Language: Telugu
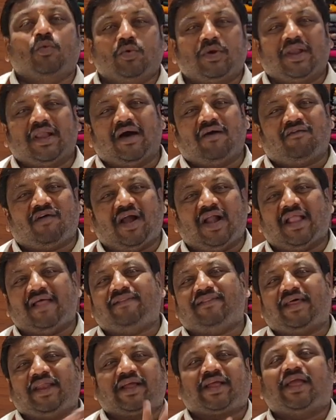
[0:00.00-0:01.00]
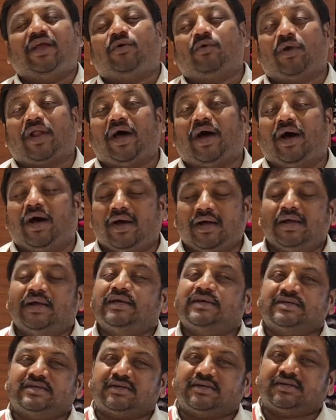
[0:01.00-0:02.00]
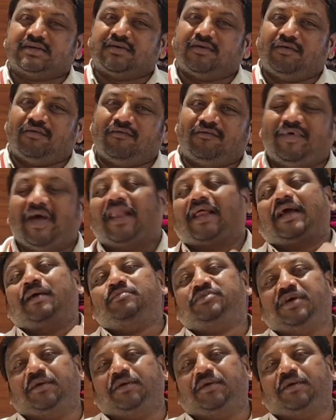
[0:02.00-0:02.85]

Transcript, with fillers: ఉన్న వాళ్ళందరికీ కూడా వెల్కమ్